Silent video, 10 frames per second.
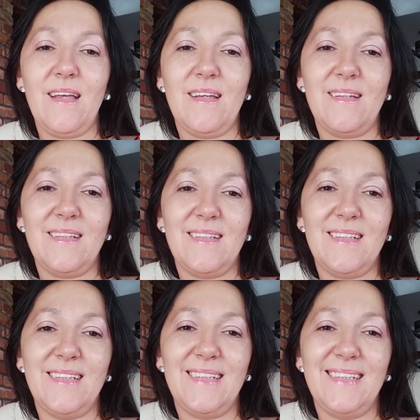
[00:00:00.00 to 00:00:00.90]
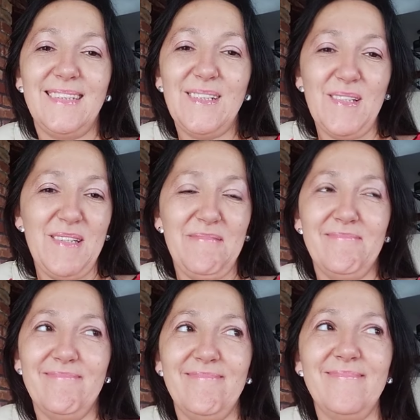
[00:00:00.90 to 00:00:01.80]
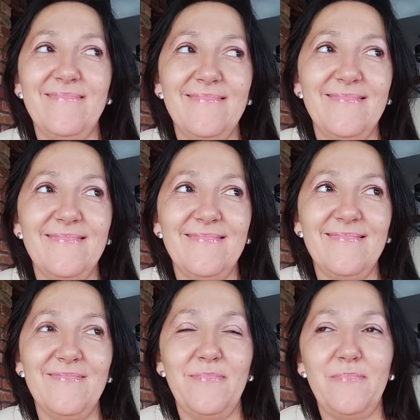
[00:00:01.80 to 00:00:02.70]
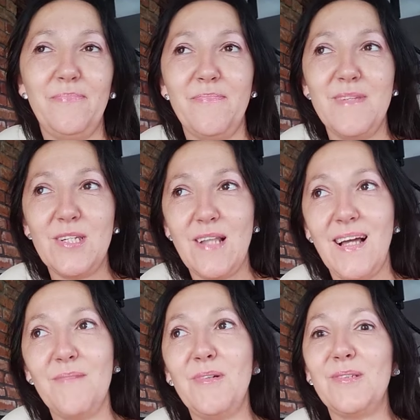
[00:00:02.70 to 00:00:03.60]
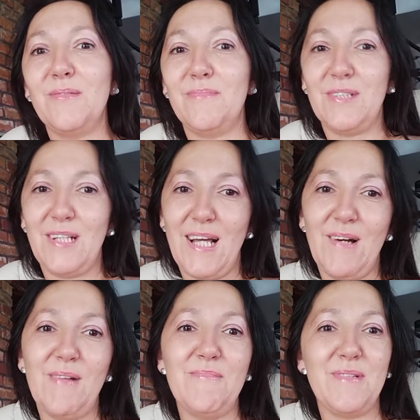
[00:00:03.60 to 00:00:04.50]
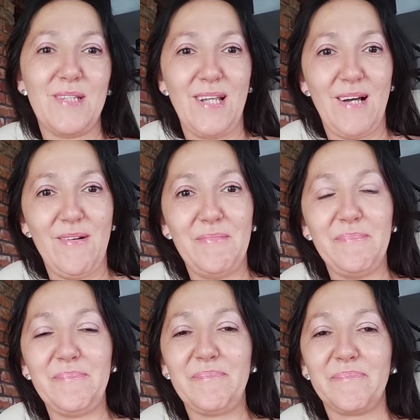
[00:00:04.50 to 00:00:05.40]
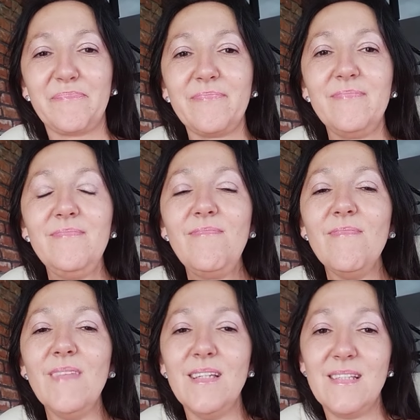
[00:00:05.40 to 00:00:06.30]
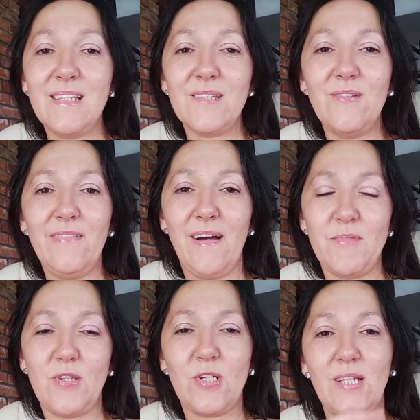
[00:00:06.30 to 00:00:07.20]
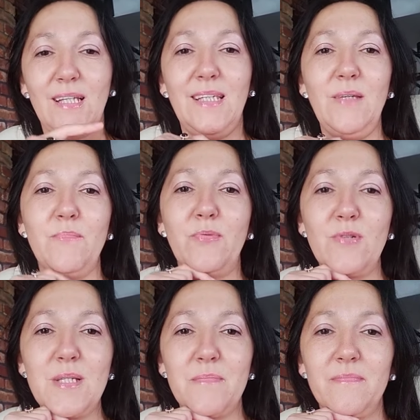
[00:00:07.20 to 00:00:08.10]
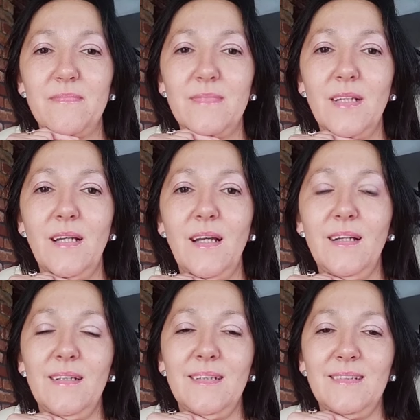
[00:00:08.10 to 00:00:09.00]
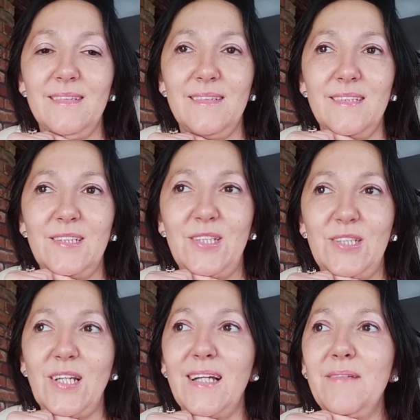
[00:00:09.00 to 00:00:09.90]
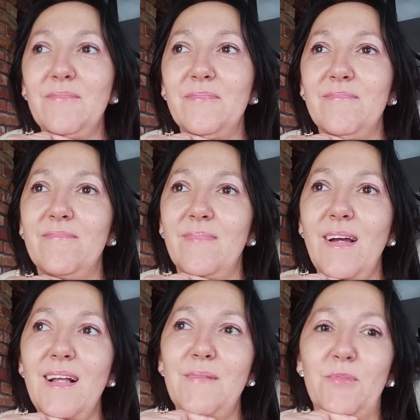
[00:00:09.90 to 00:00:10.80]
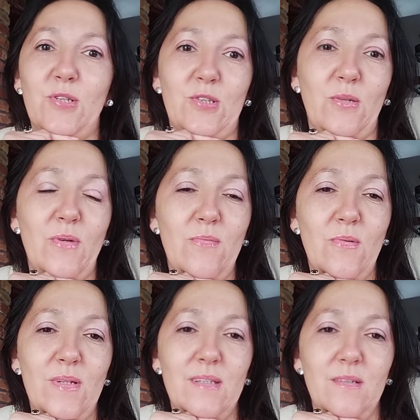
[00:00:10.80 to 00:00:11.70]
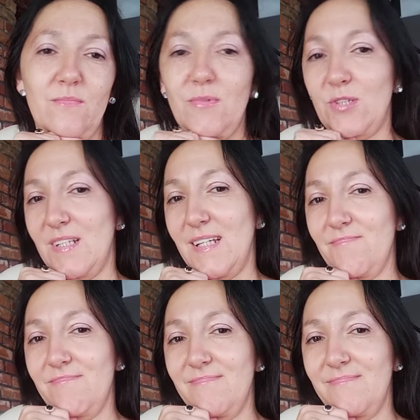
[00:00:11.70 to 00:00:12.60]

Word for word: Eee, no i myślałam o tym, myślałam, myślałam. Zdecydowałam się. Troszkę taki impuls dzisiaj, ale może dobry moment, może nie.